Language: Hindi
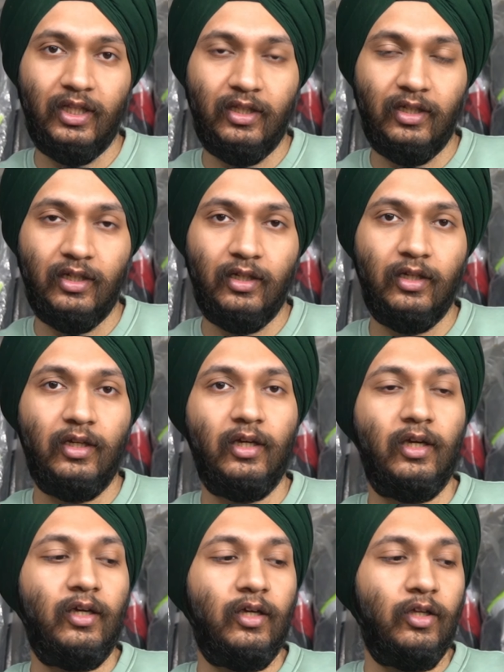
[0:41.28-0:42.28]
रहते हैं
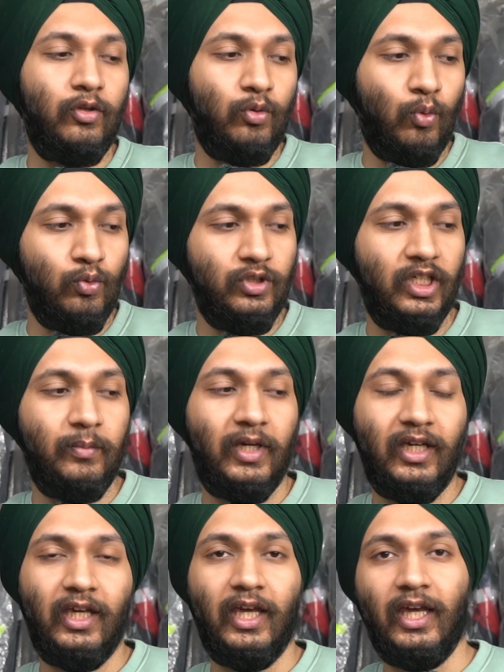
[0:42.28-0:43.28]
तो उसी
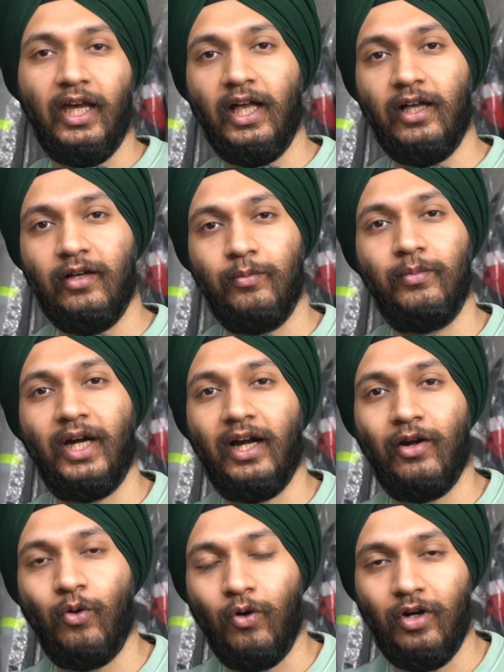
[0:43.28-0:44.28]
में ही एक
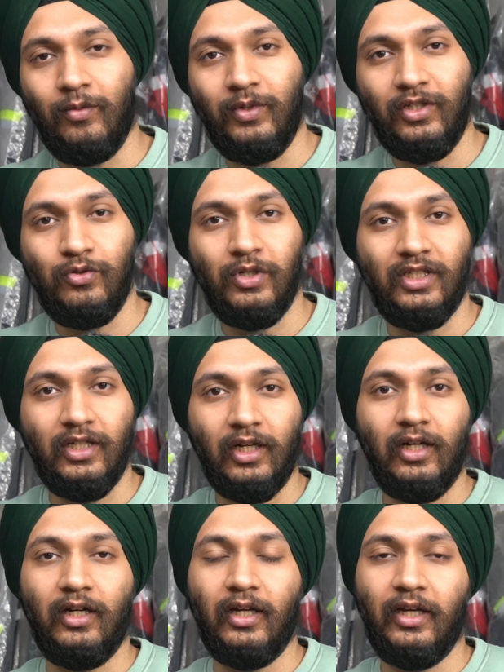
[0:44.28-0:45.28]
ब्रांड और अभी जो अच्छा
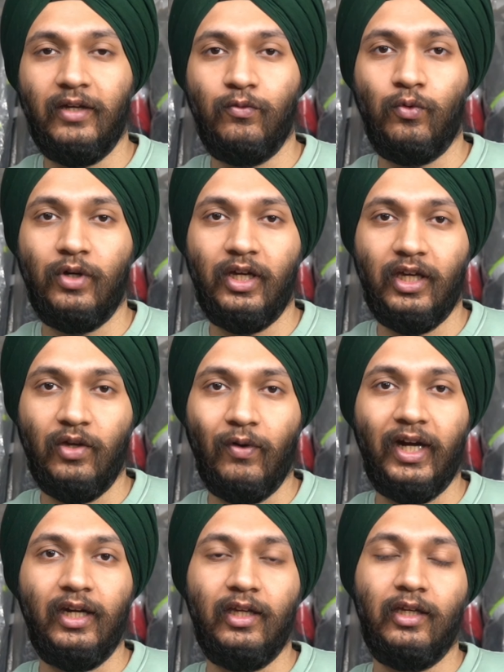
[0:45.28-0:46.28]
कर रहा है वो है
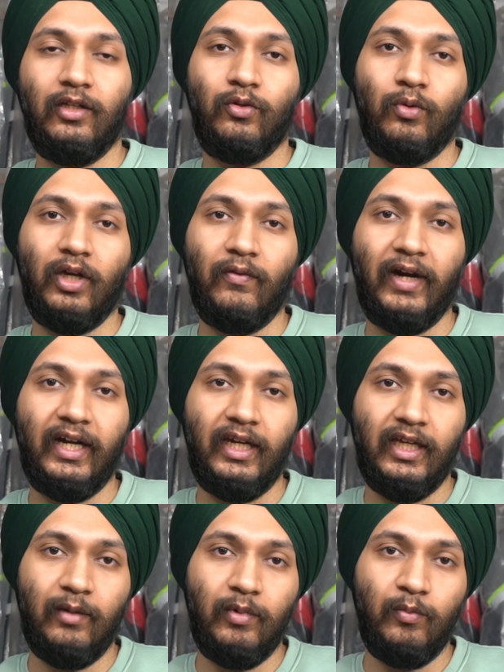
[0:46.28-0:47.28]
के तो
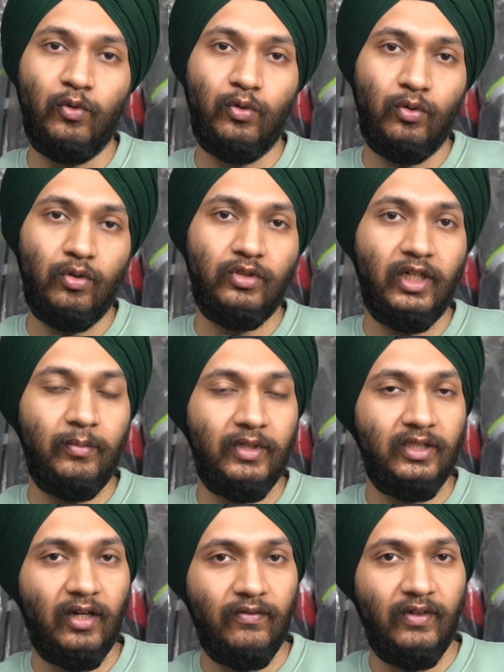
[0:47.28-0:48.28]
के के भी मोटोक्रॉस
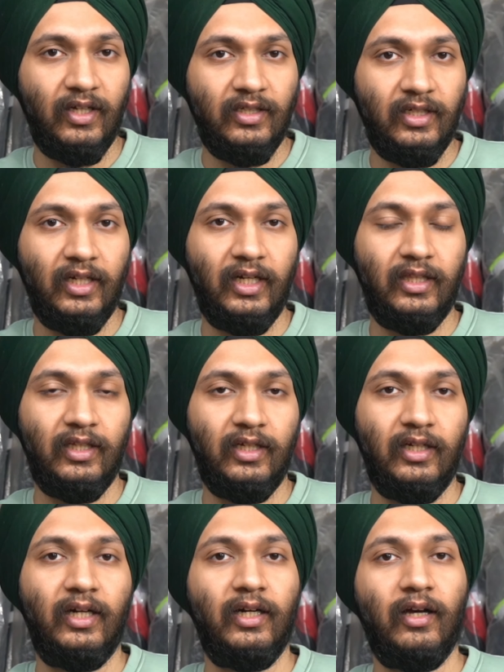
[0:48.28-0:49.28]
हेलमेट्स काफ़ी अच्छे रहते
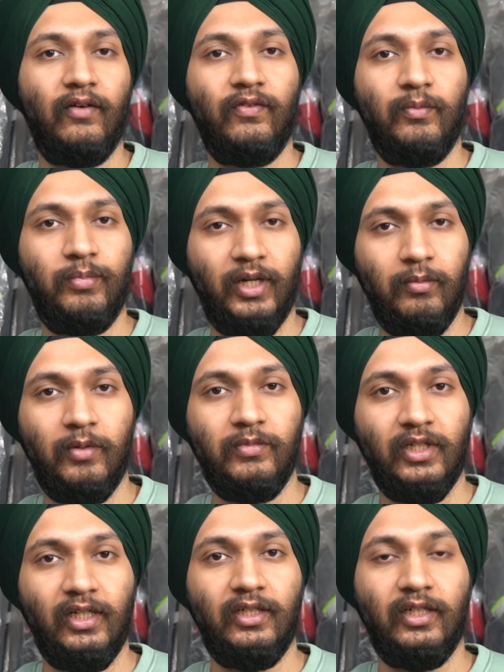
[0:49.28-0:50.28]
हैं एंड काफ़ी प्रीमियम
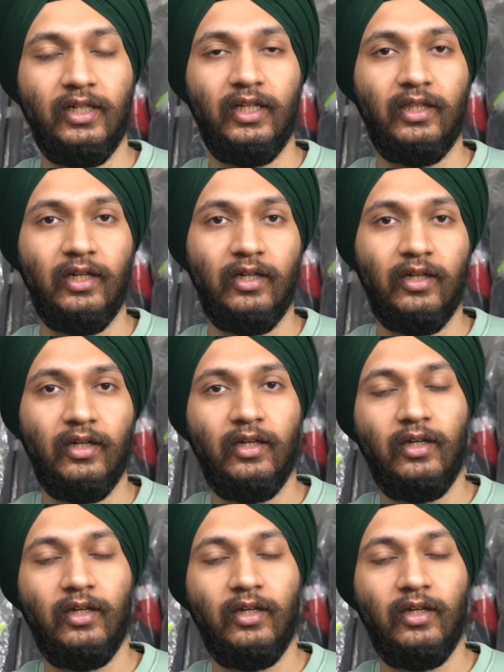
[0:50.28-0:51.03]
सीरीज़ ही रहता है